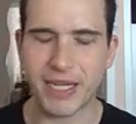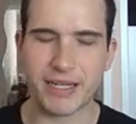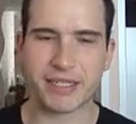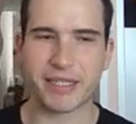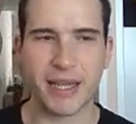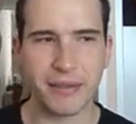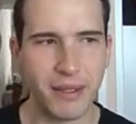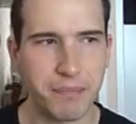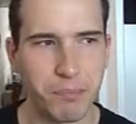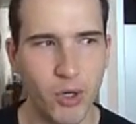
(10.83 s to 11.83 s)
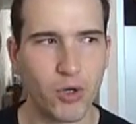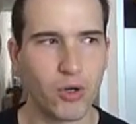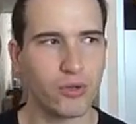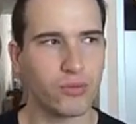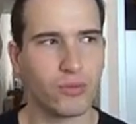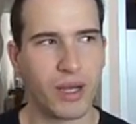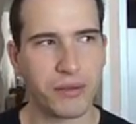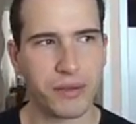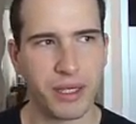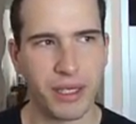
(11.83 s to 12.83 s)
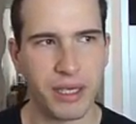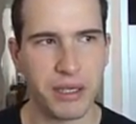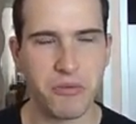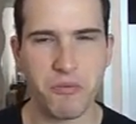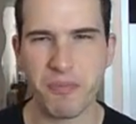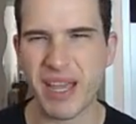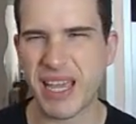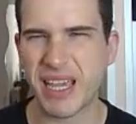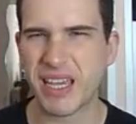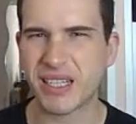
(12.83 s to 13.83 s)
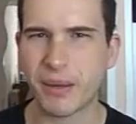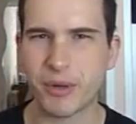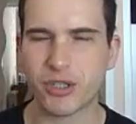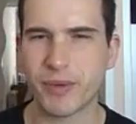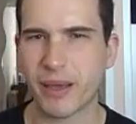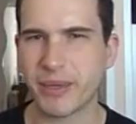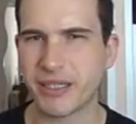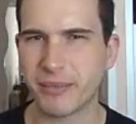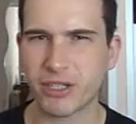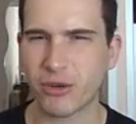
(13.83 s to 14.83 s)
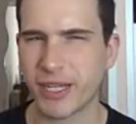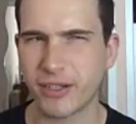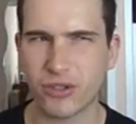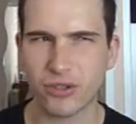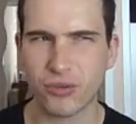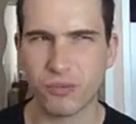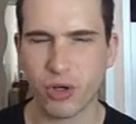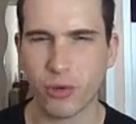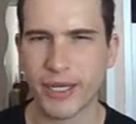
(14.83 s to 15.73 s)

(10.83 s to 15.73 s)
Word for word: bien, si hace poco, hace un mes aproximadamente, más o menos, un poco